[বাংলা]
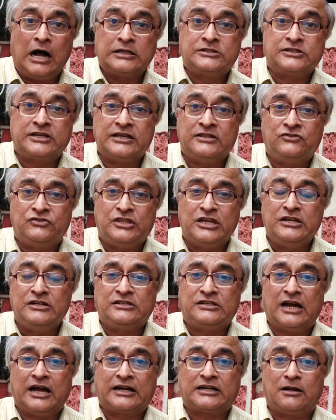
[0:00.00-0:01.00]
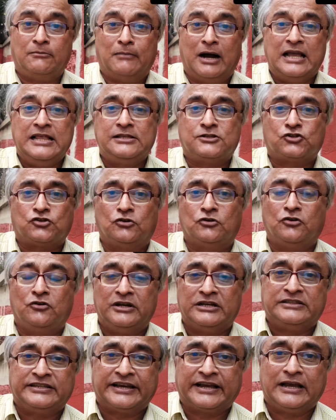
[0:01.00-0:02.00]
আজকের দিনটা একটা মাইলস্টোন
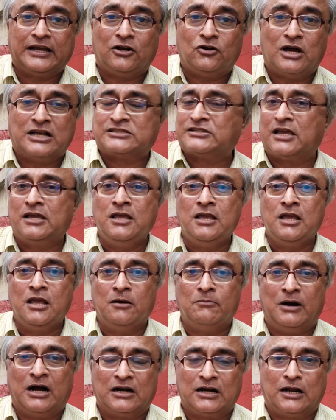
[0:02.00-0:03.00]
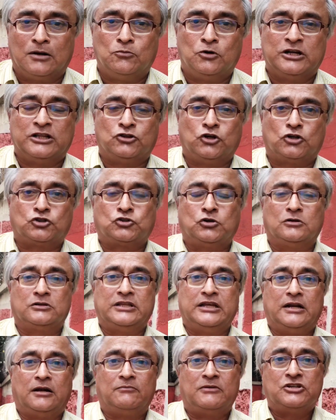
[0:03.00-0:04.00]
হয়ে থেকে গেল আজকে বাংলার মনে
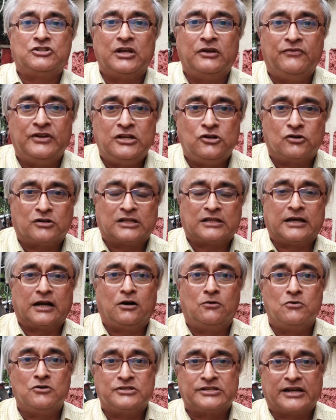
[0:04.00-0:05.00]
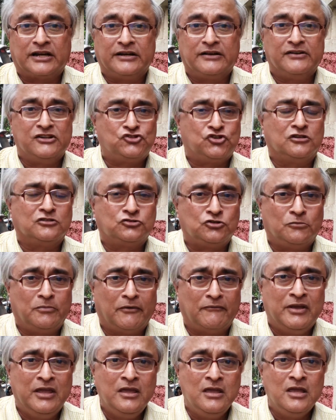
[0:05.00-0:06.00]
দর্শকদের আমরা সেই ভিডিওটা দেখাবো যেখানে
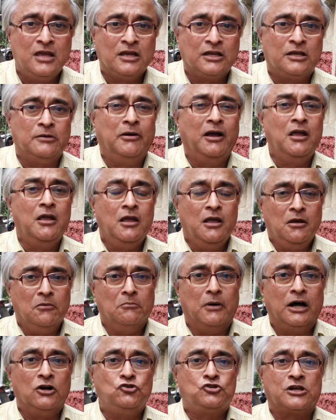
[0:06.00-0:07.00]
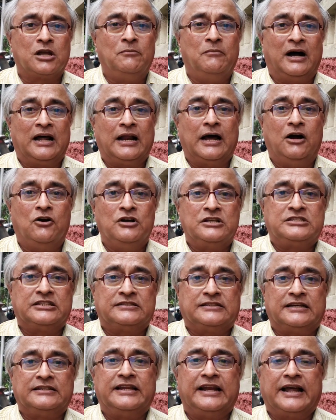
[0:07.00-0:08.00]
নৃশংসভাবে কি মানুষকে মারা হয়েছে
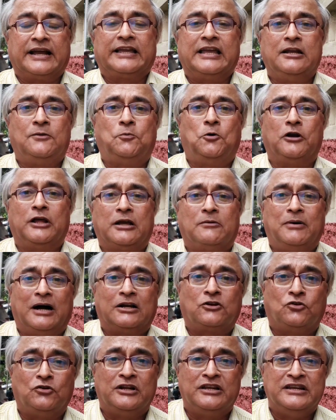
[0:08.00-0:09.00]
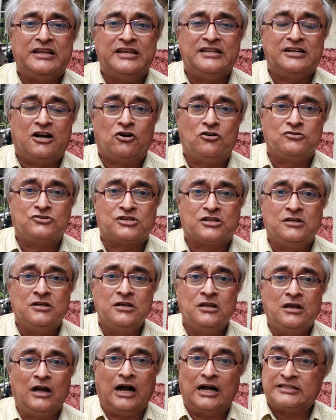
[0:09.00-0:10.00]
তাদের একের পর এক বার করে নিয়ে যাওয়া হচ্ছে
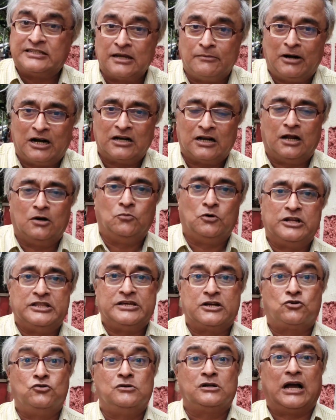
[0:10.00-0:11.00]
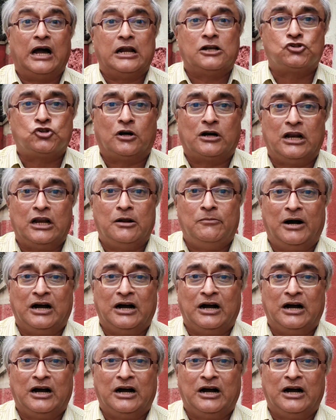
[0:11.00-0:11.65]
আজকে বাংলার মনে দেখুন কাল সকালে